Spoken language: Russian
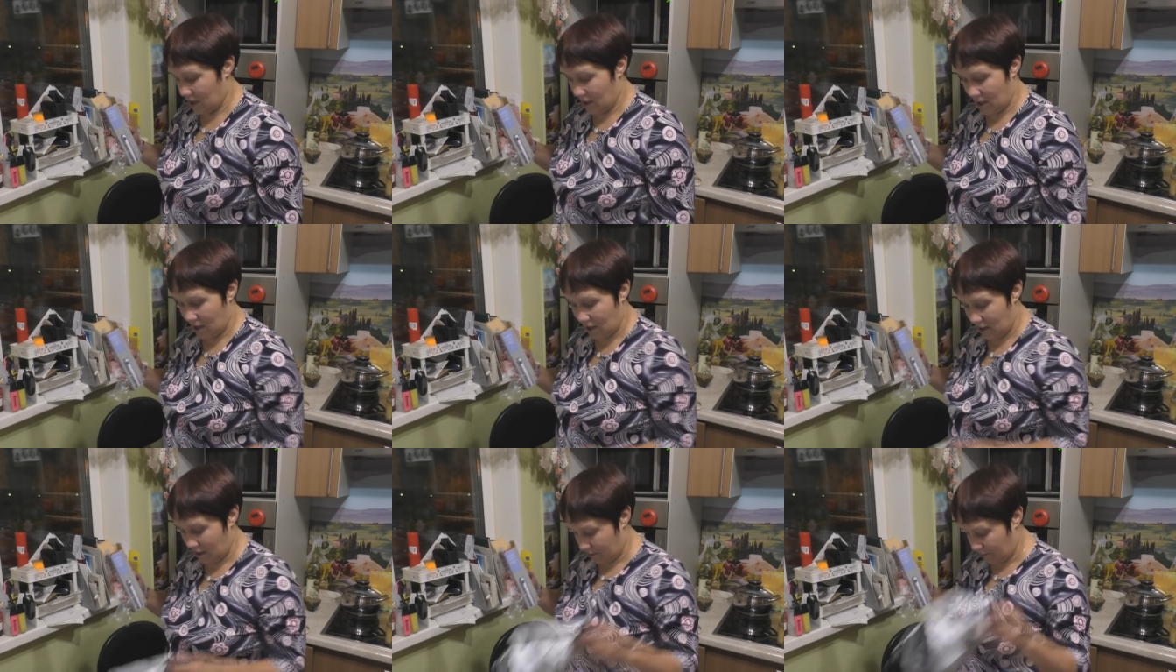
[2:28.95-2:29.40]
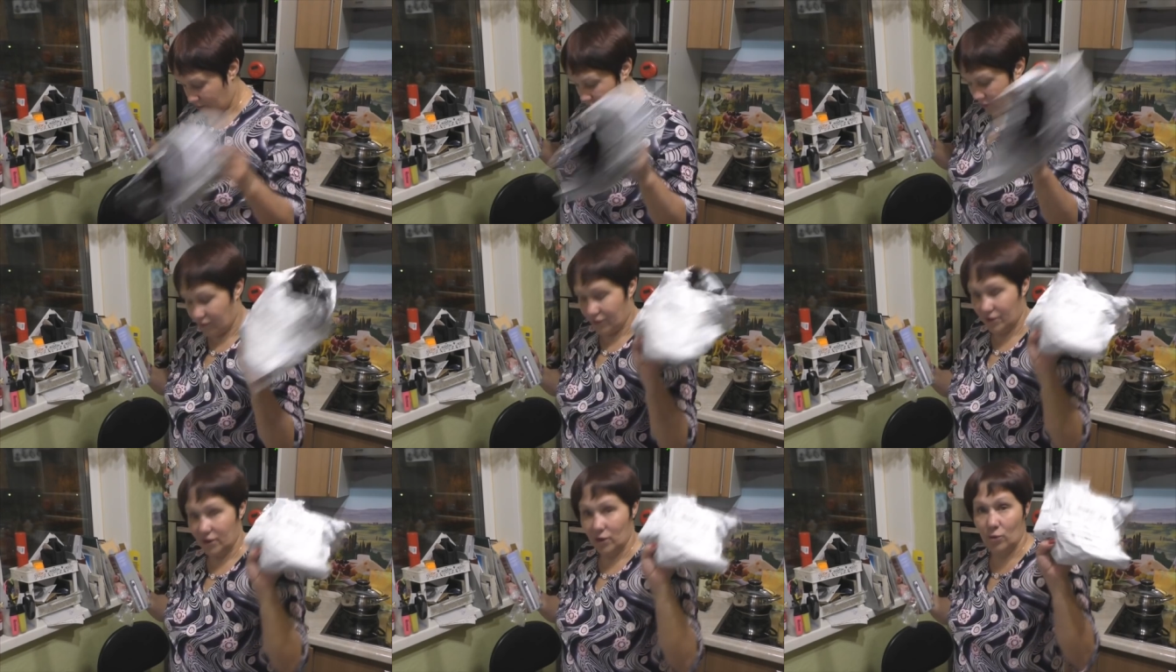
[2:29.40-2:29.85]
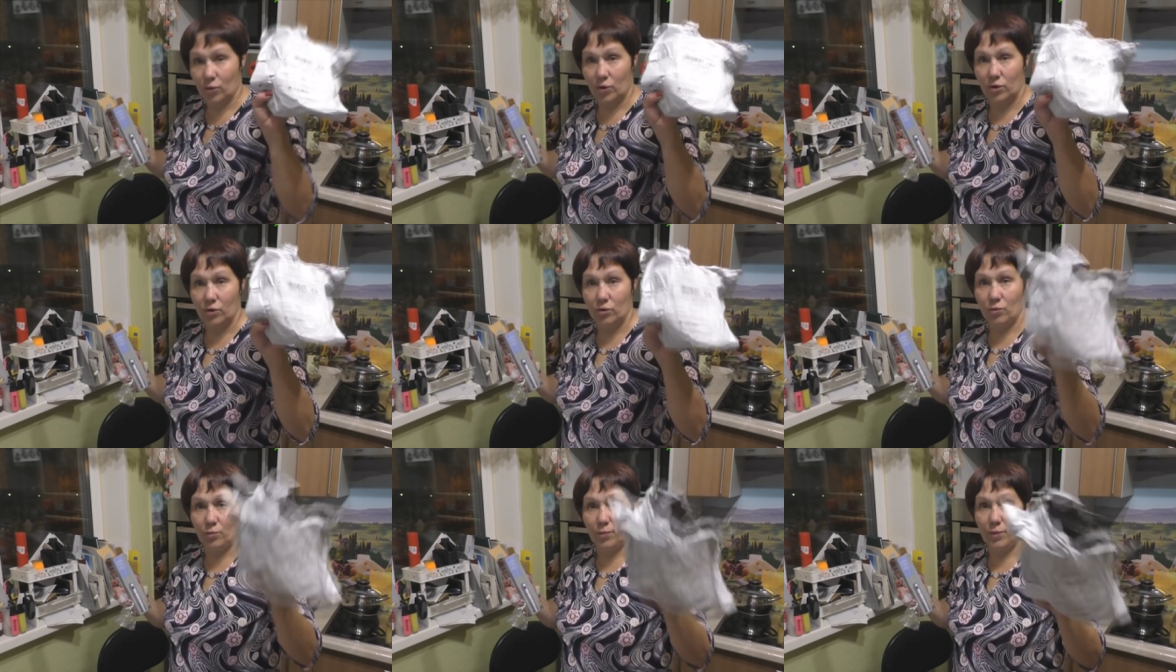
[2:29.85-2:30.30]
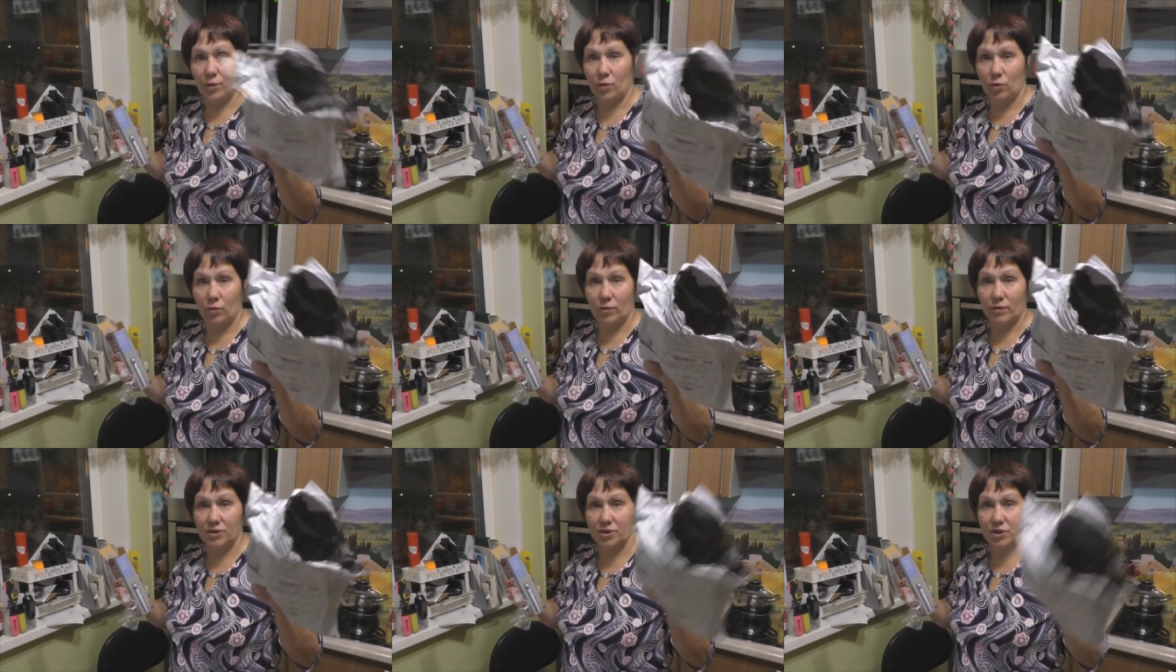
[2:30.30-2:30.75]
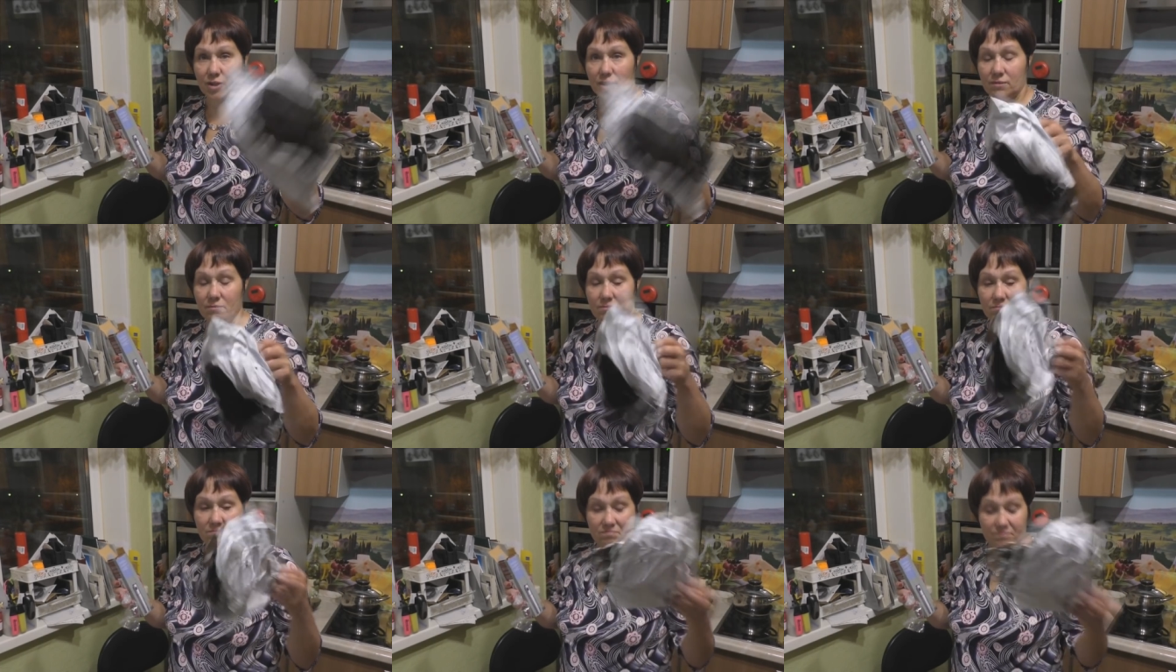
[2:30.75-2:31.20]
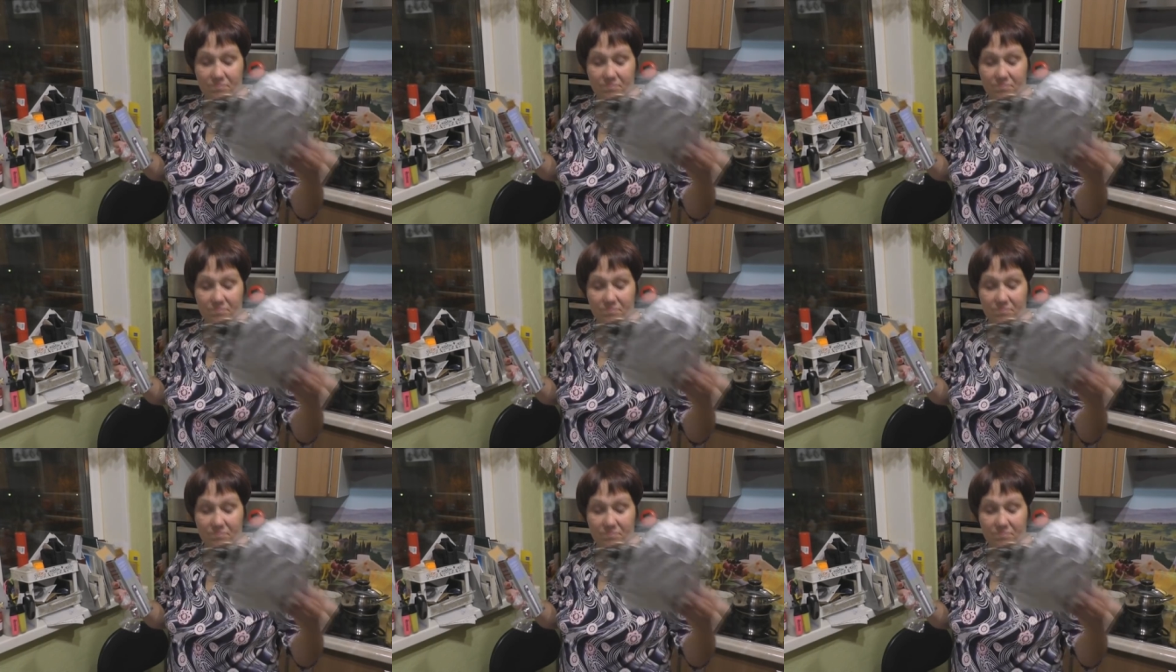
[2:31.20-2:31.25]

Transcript: И вот в такой упаковочке.